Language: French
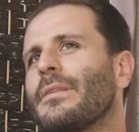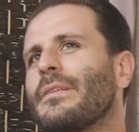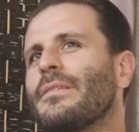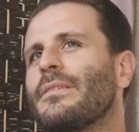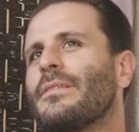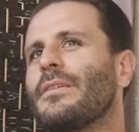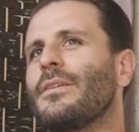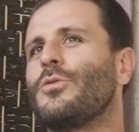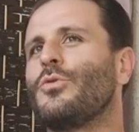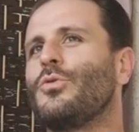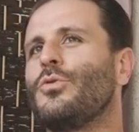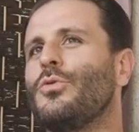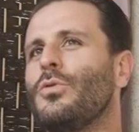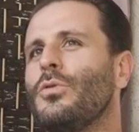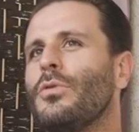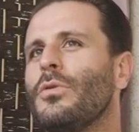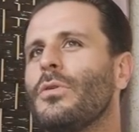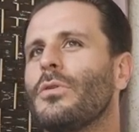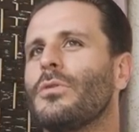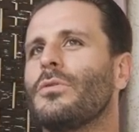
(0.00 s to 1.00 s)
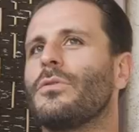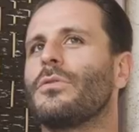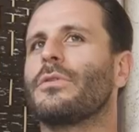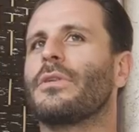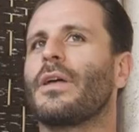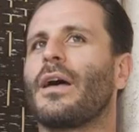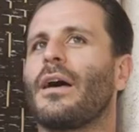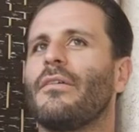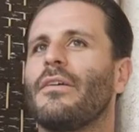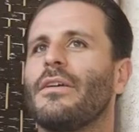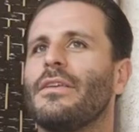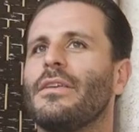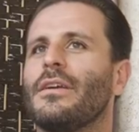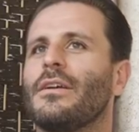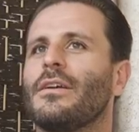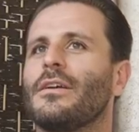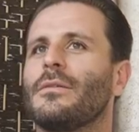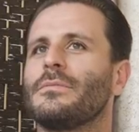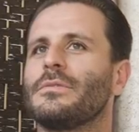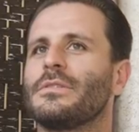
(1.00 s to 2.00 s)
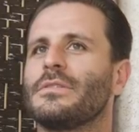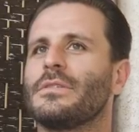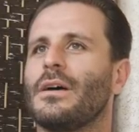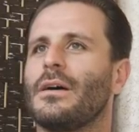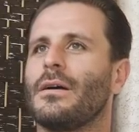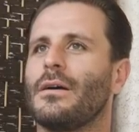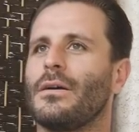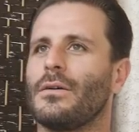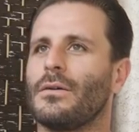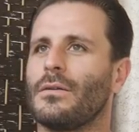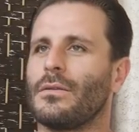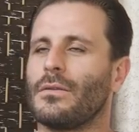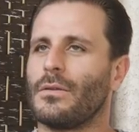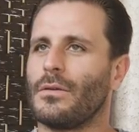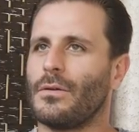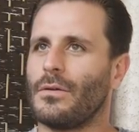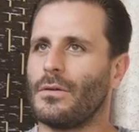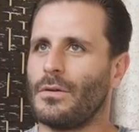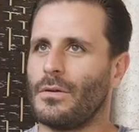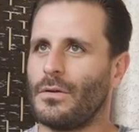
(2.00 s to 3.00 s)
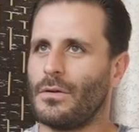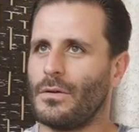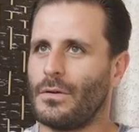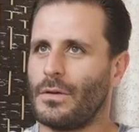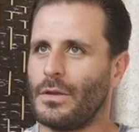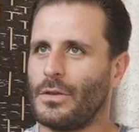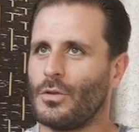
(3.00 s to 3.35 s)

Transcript: C'est dur de travailler comme ça euh,